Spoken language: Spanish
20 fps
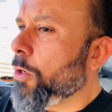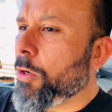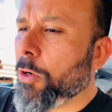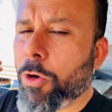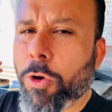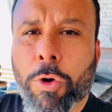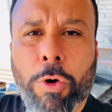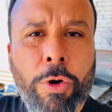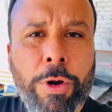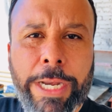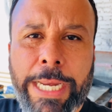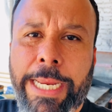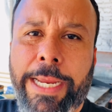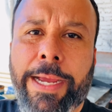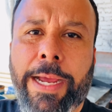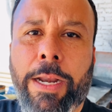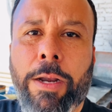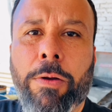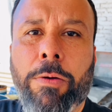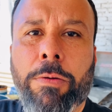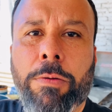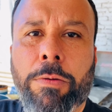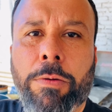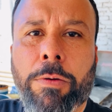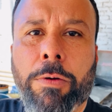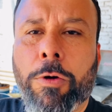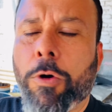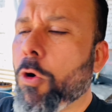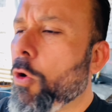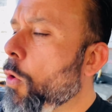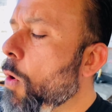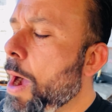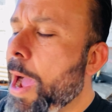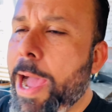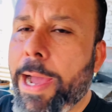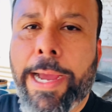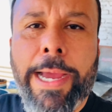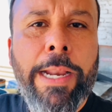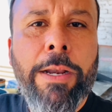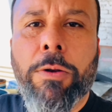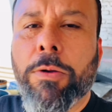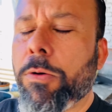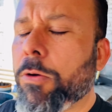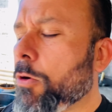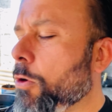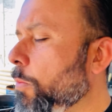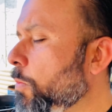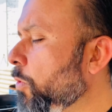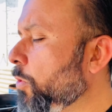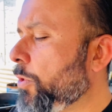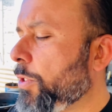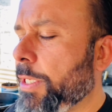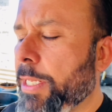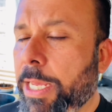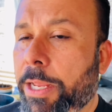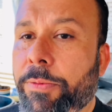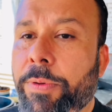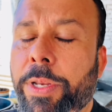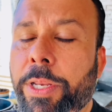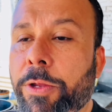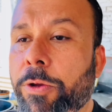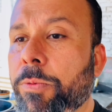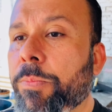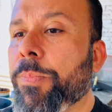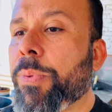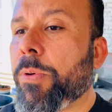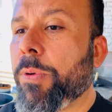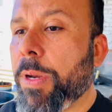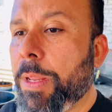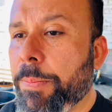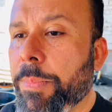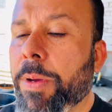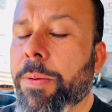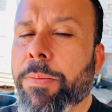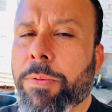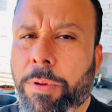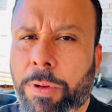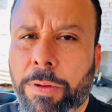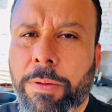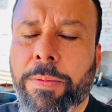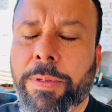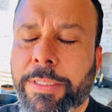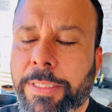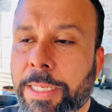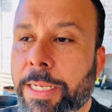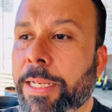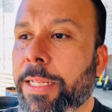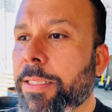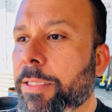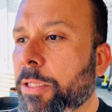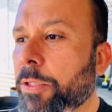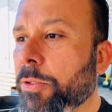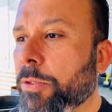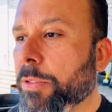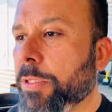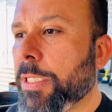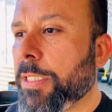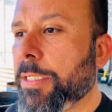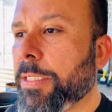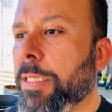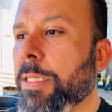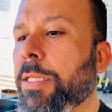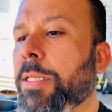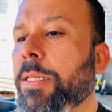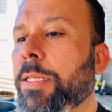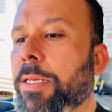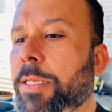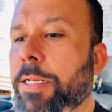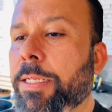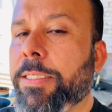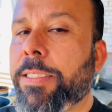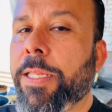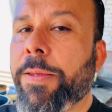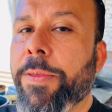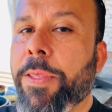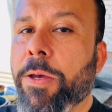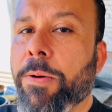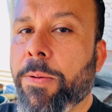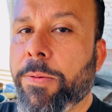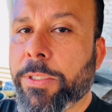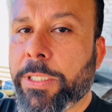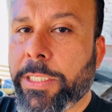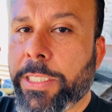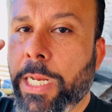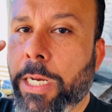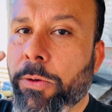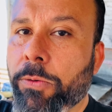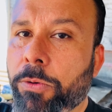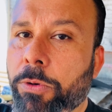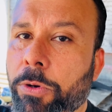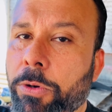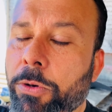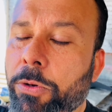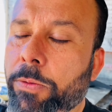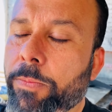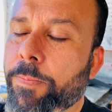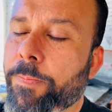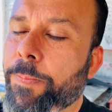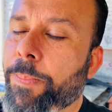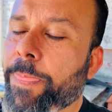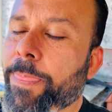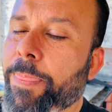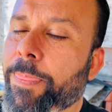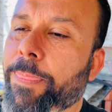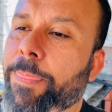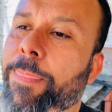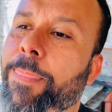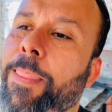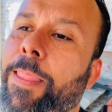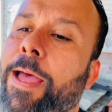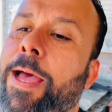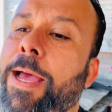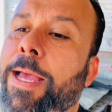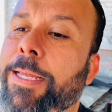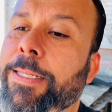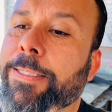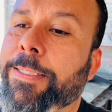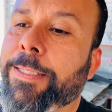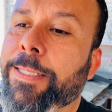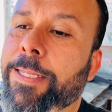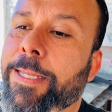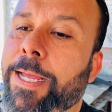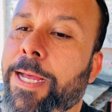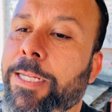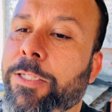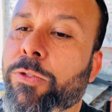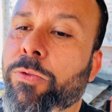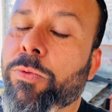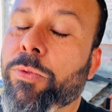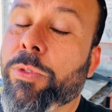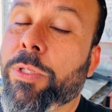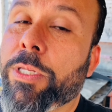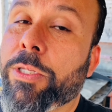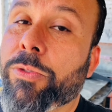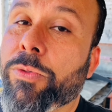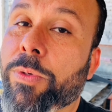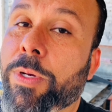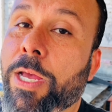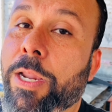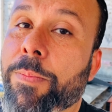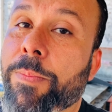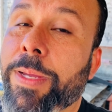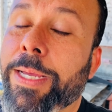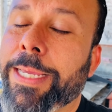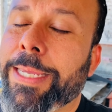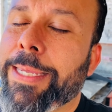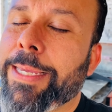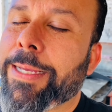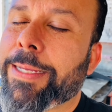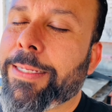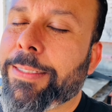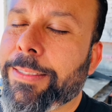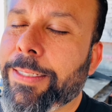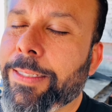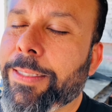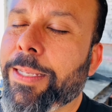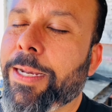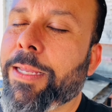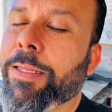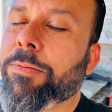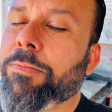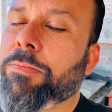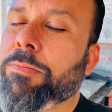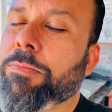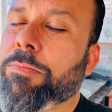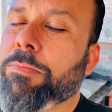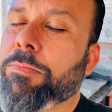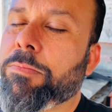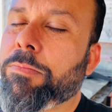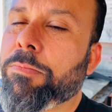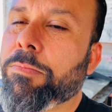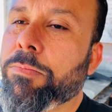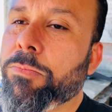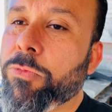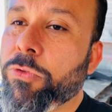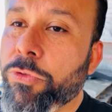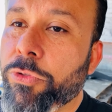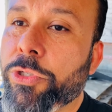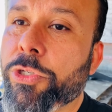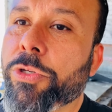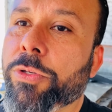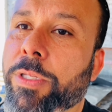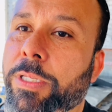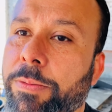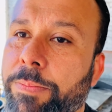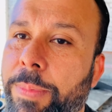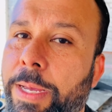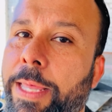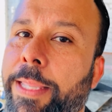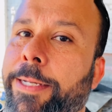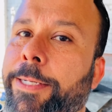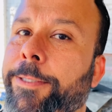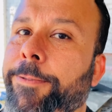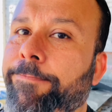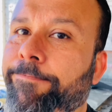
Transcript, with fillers: corríjalo o háganlo como sea, no hay ningún problema. Oh, excelente, entonces en este video vamos a echarle un ojo a este asunto de su Carmanguía que sí trae mucho desmadre.